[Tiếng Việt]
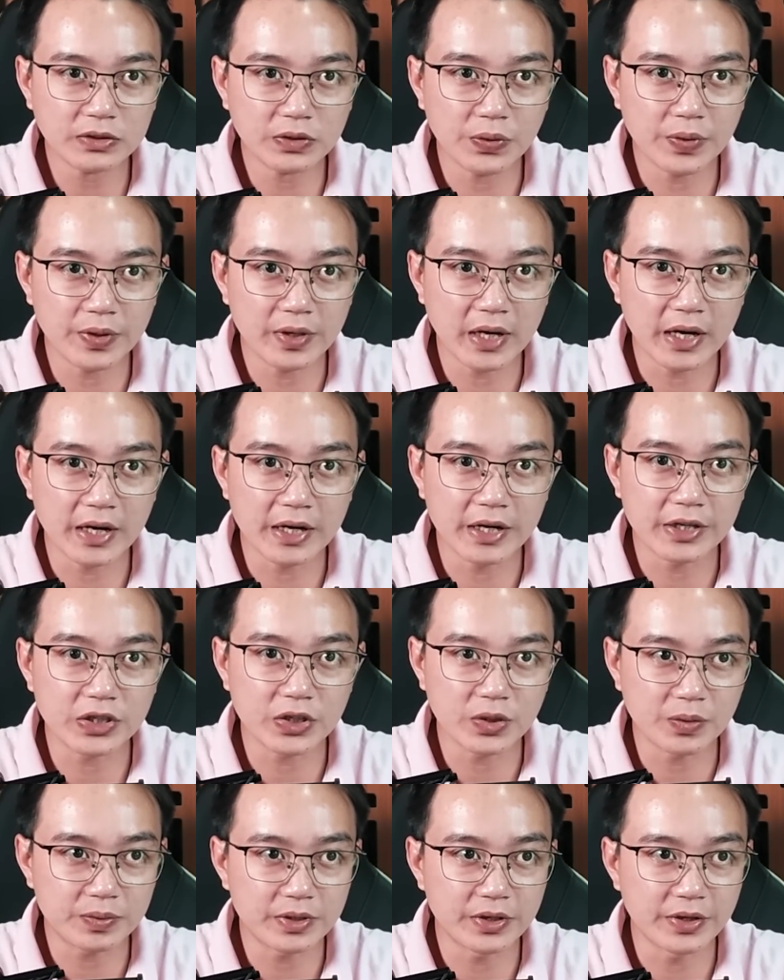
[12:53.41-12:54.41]
tôi là hơn
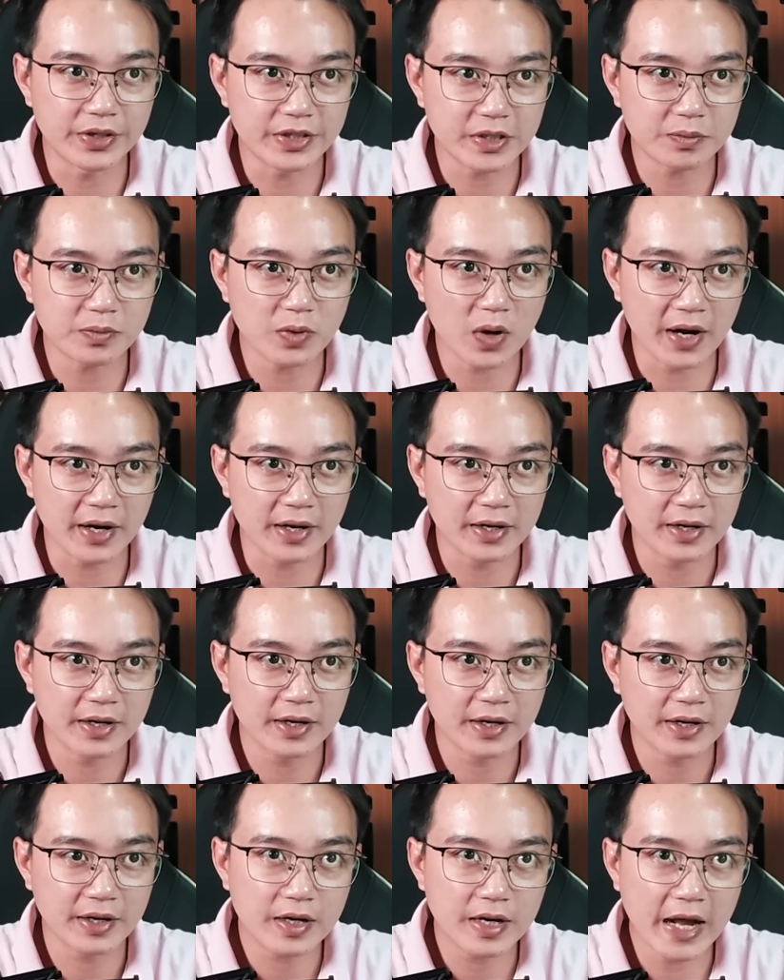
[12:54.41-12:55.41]
chục người trong đoàn
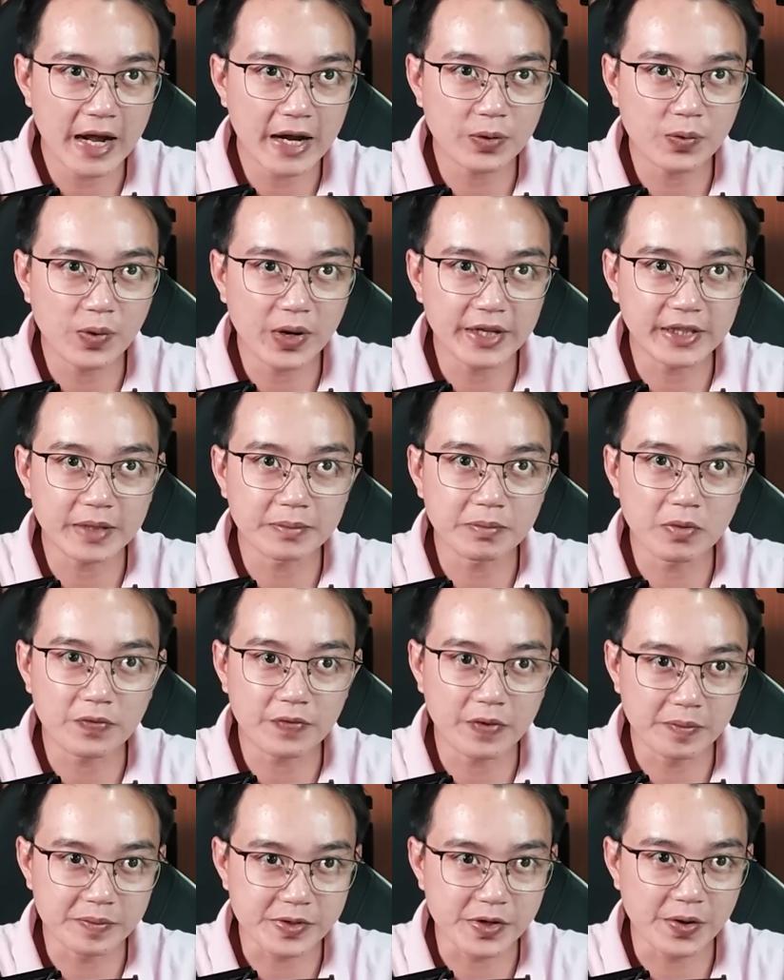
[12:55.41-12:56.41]
đang quay thành một
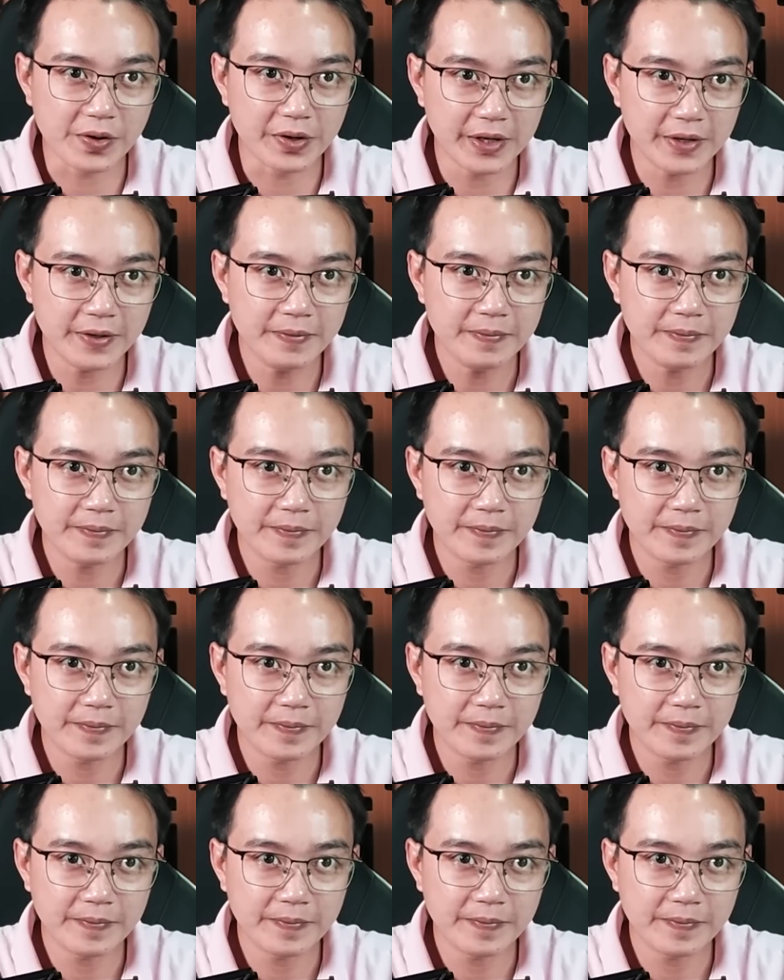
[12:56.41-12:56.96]
vòng tròn lớn,